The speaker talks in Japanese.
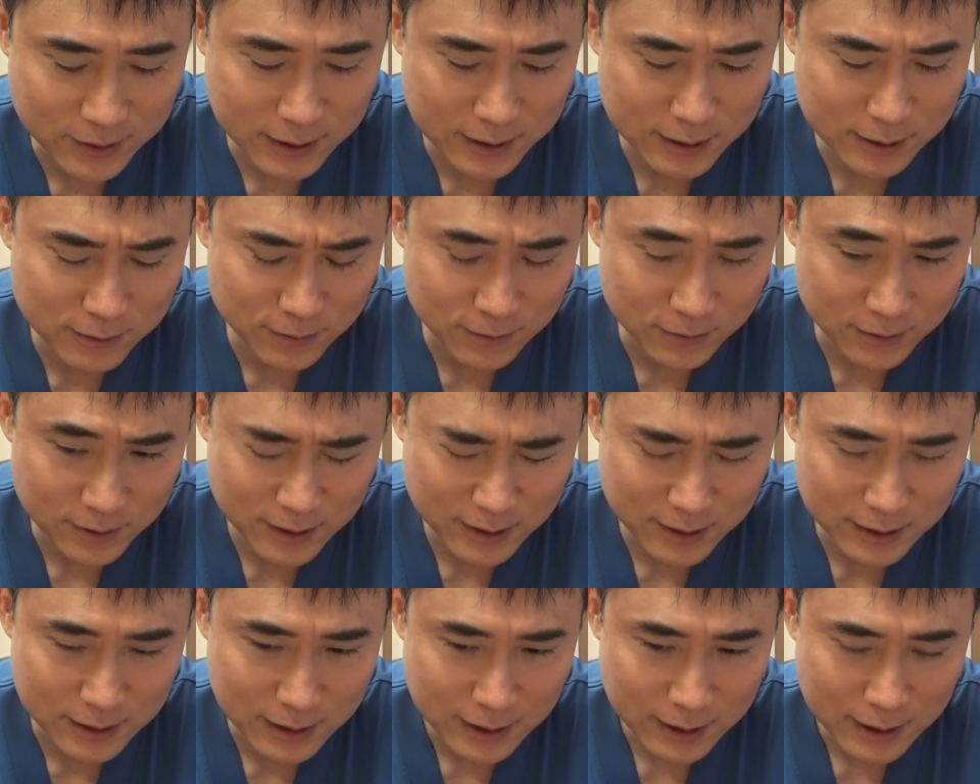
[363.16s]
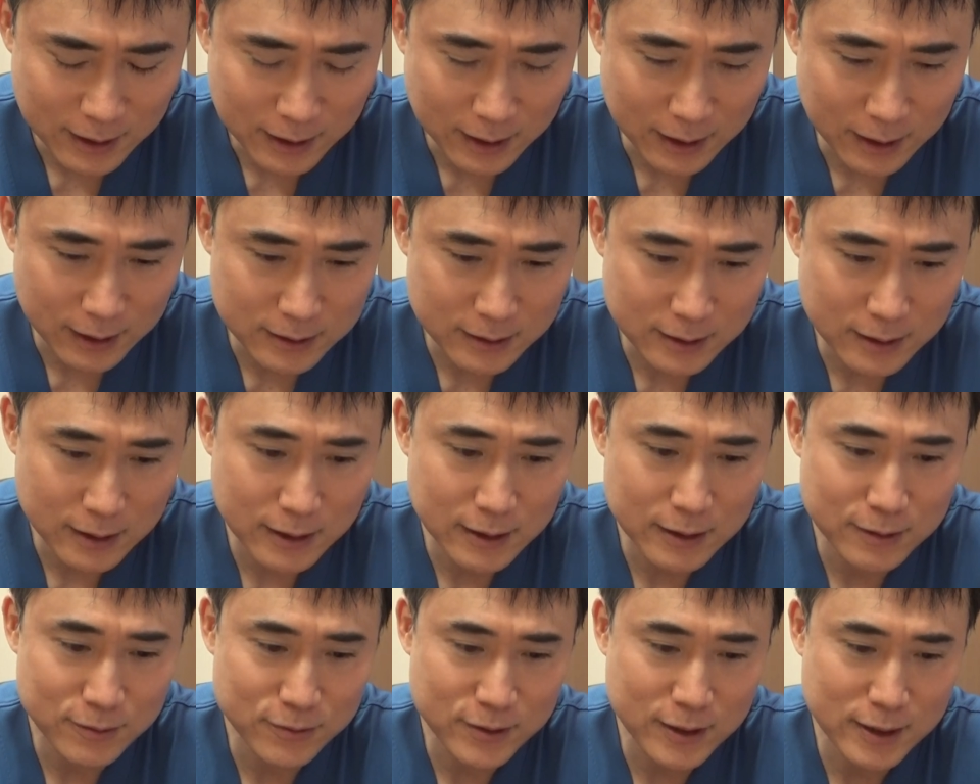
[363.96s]
がいるので反
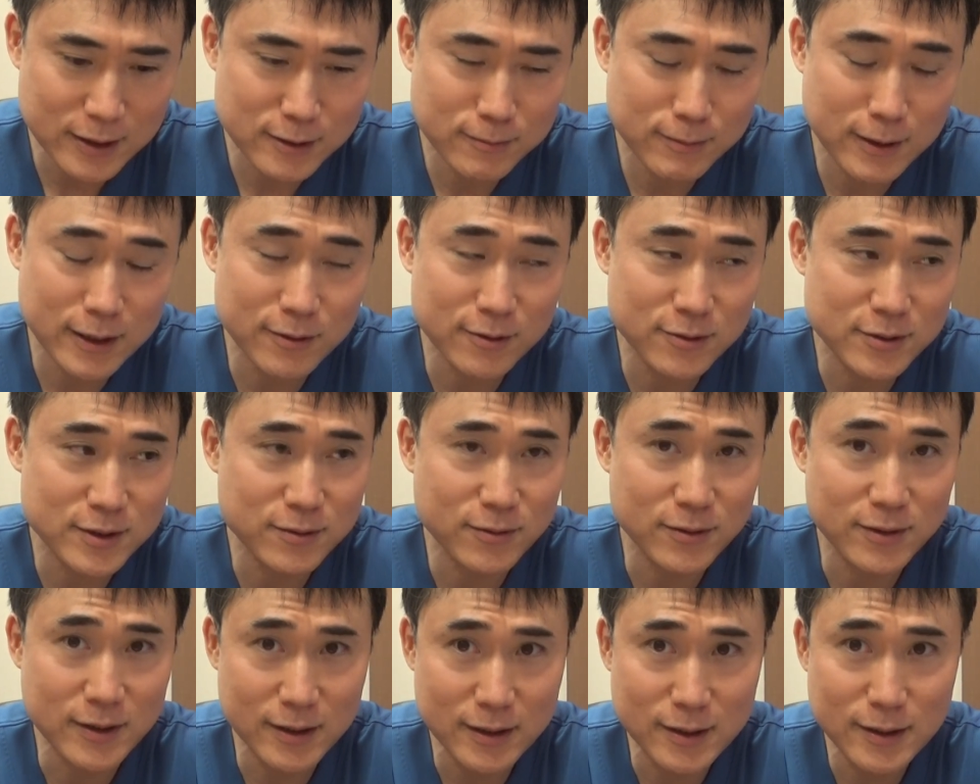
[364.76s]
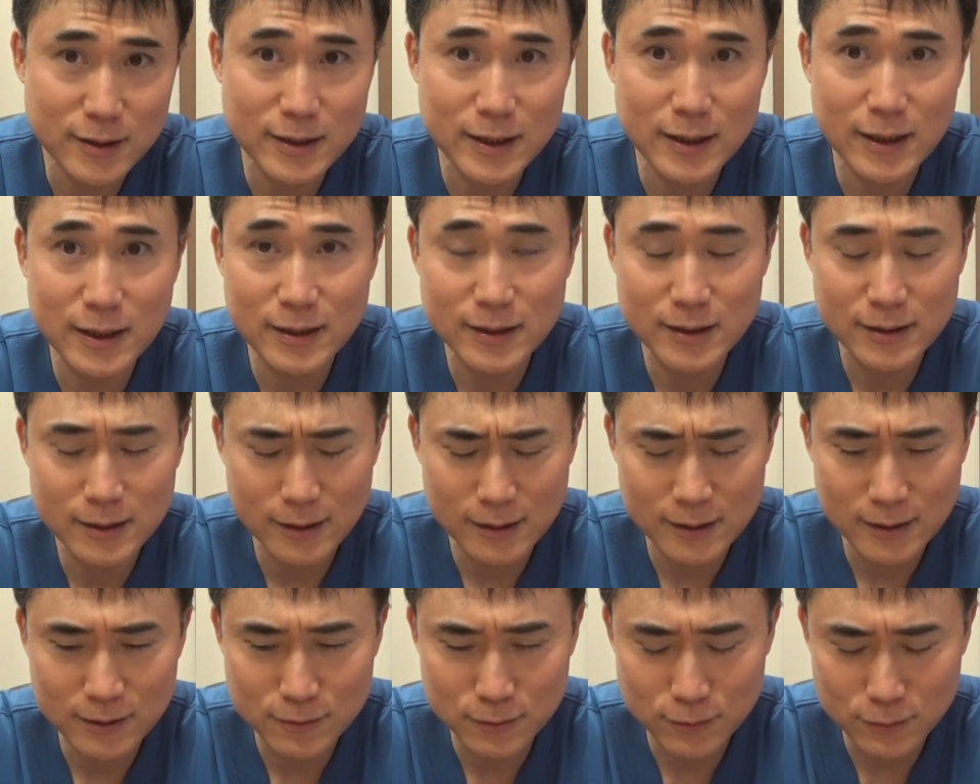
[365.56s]
対の立場の人から批判いた
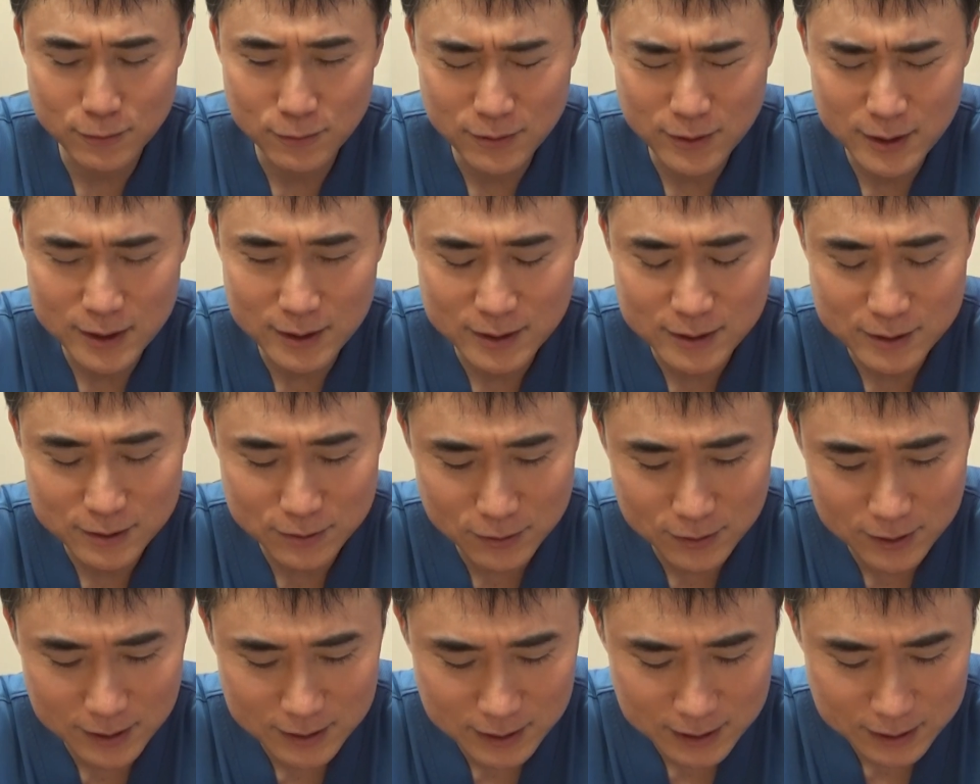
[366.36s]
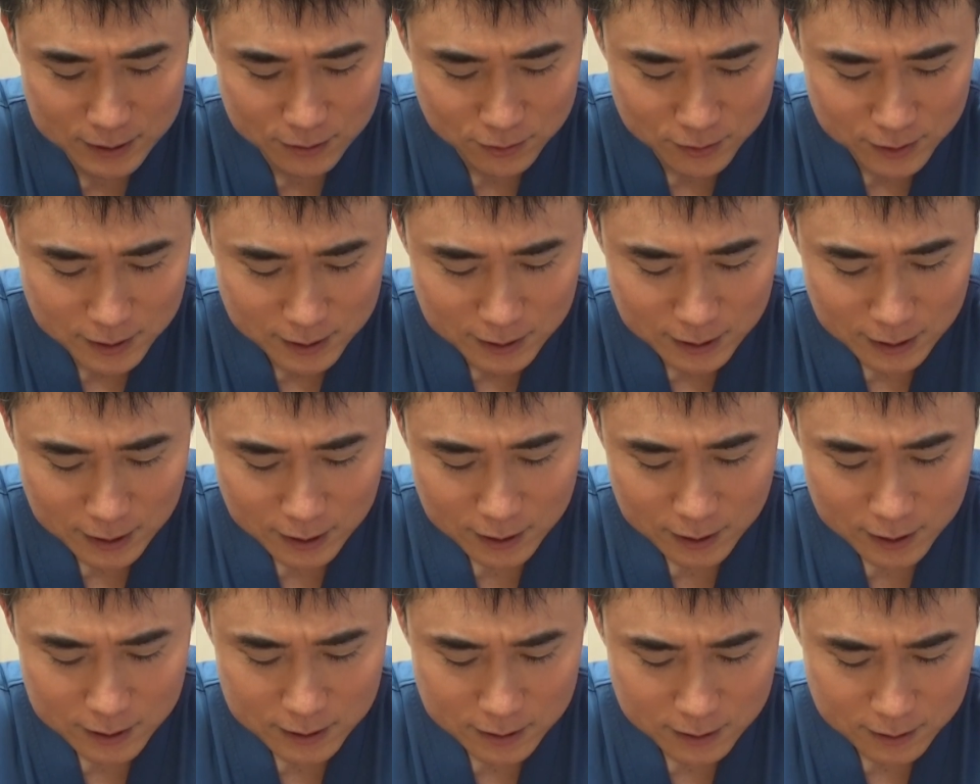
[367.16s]
だくのはしょうがないので
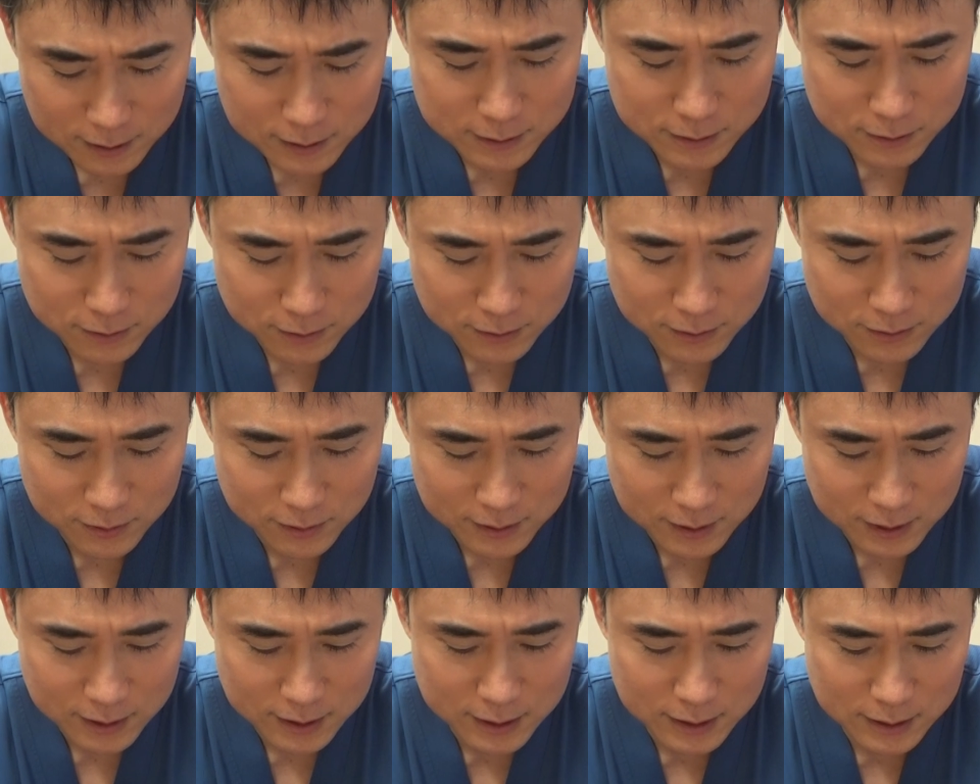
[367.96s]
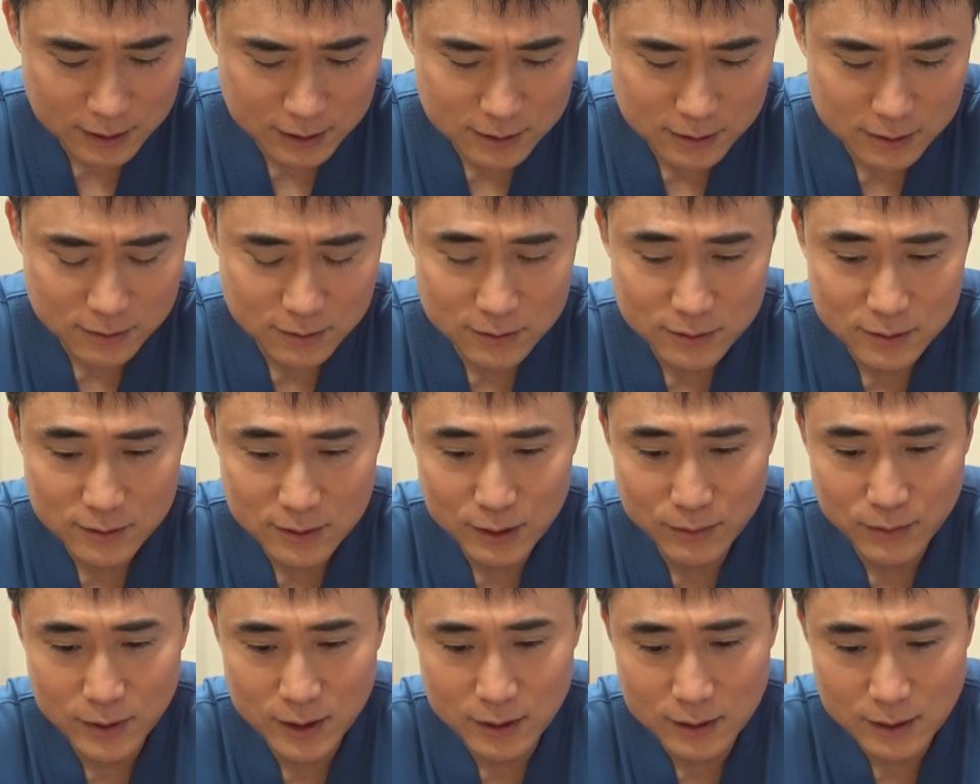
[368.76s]
だからそういうのを気にする
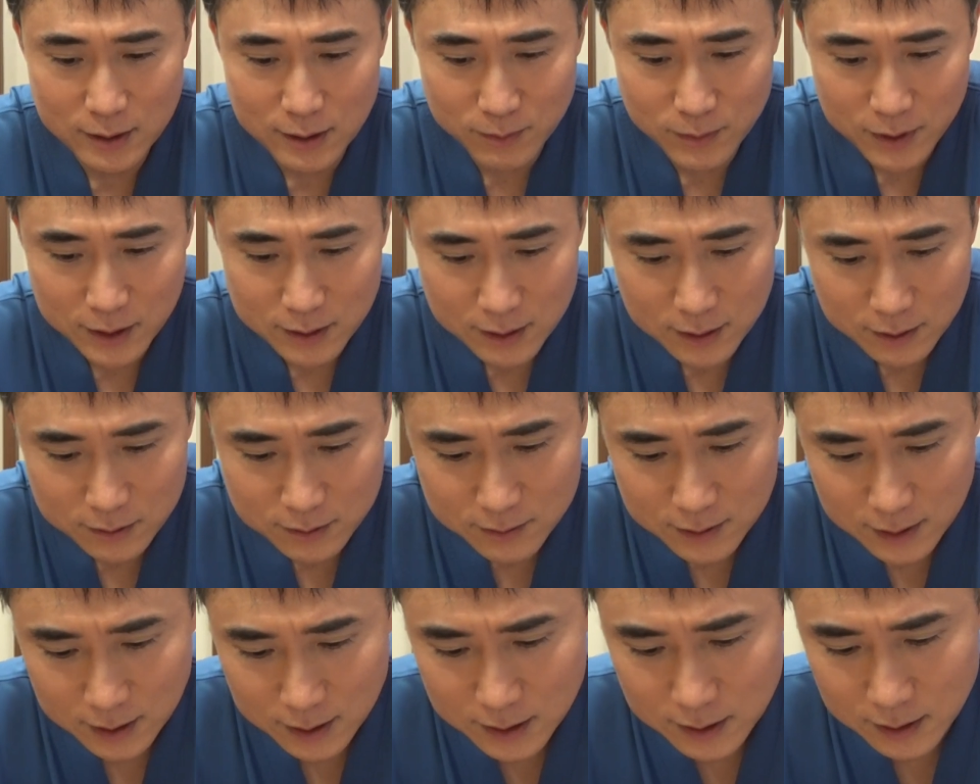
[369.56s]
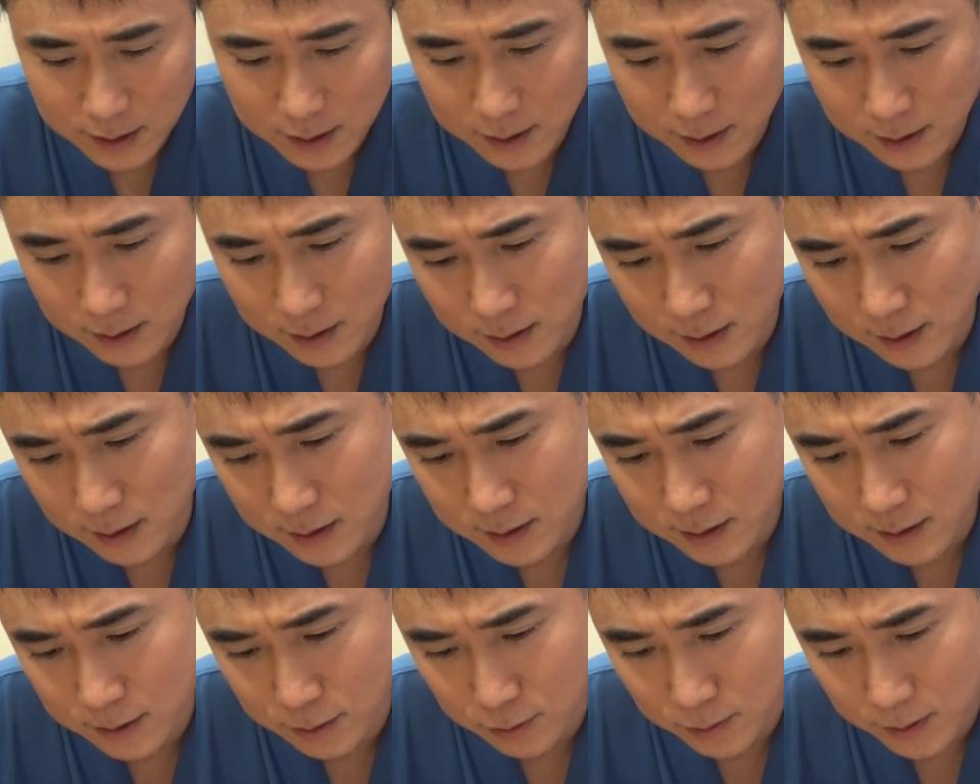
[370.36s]
意味って全くないんで
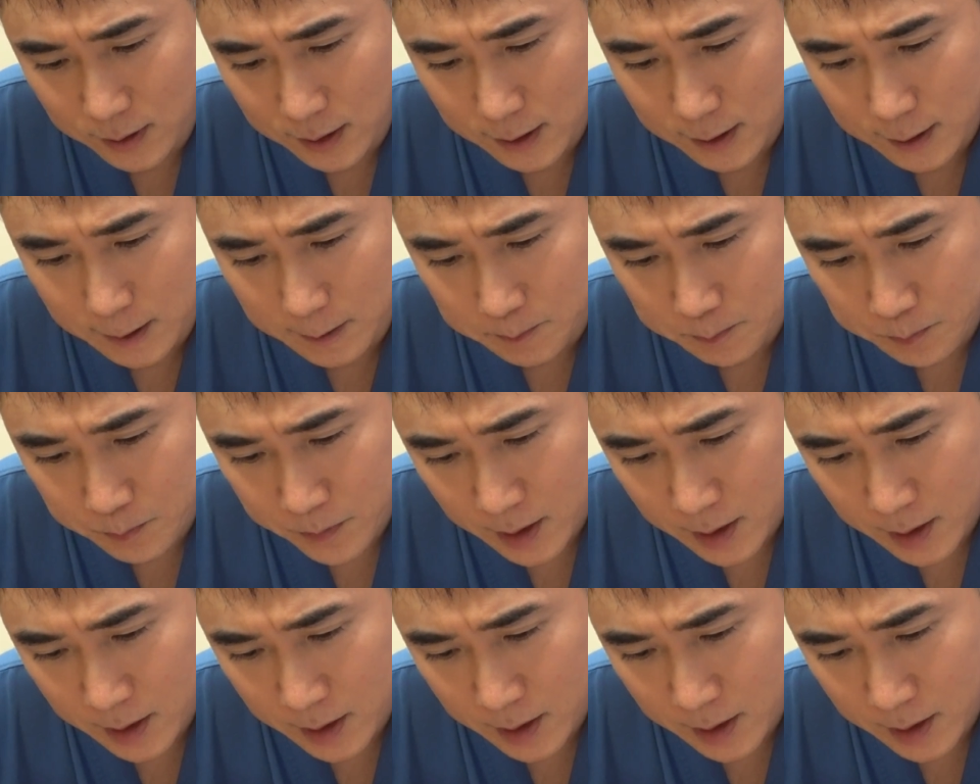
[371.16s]
すよね。っ